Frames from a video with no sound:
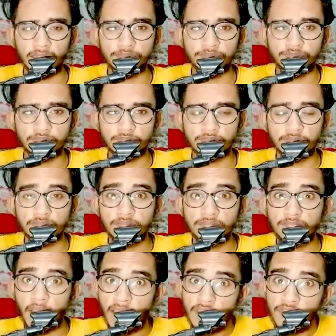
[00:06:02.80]
पढ़ा
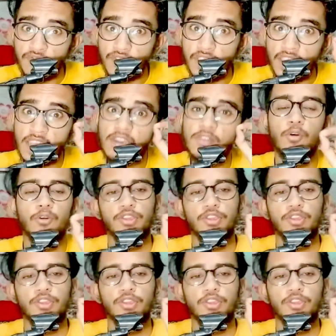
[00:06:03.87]
आई फेल